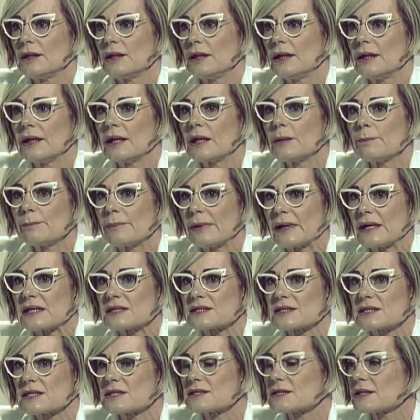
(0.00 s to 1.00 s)
il Green
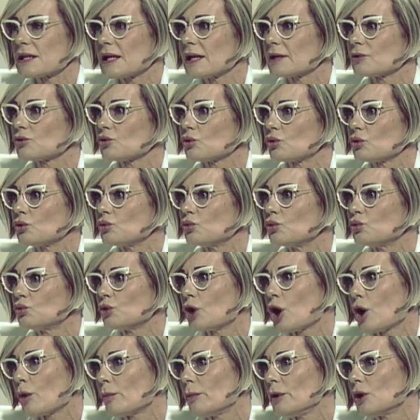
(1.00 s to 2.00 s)
Pass è stato
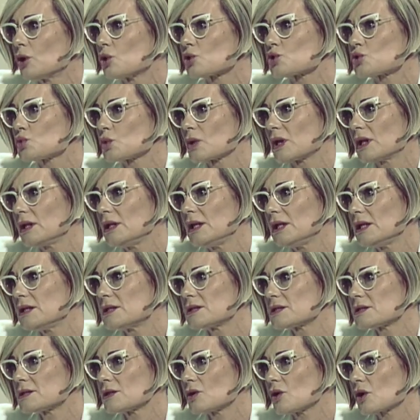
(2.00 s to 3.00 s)
un obbligo
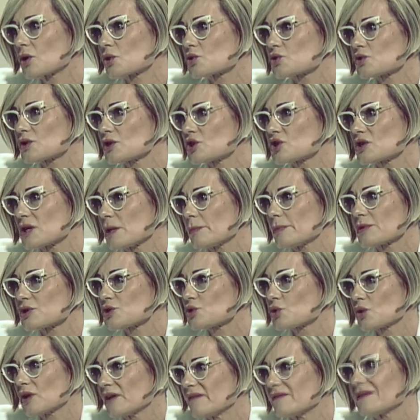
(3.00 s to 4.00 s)
surrettizio a costringere la
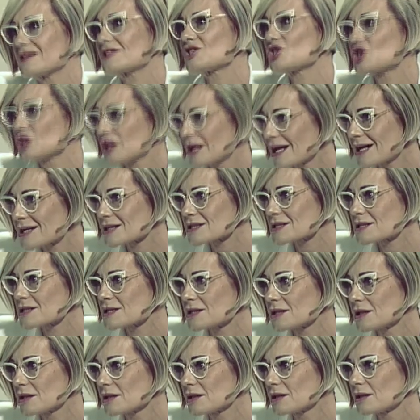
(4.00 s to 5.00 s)
persona a
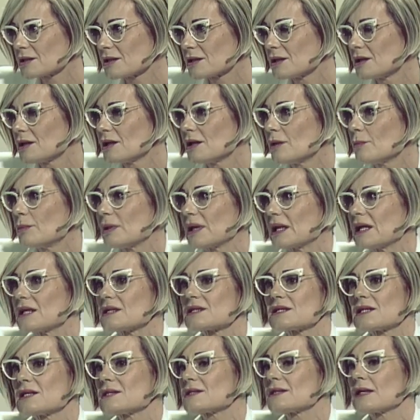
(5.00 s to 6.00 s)
vaccinarsi, perché
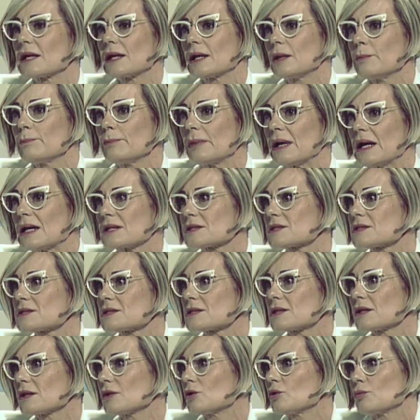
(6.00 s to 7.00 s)
senza il Green
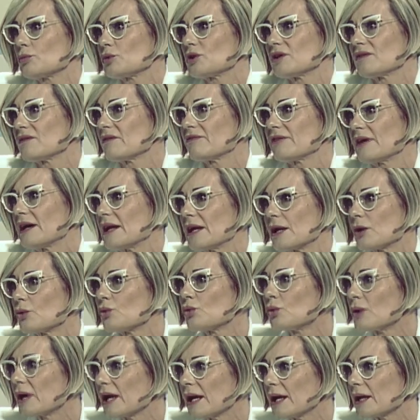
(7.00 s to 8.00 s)
Pass non poteva fare
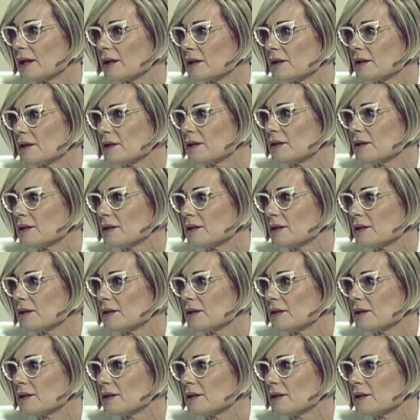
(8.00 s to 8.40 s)
alcunché.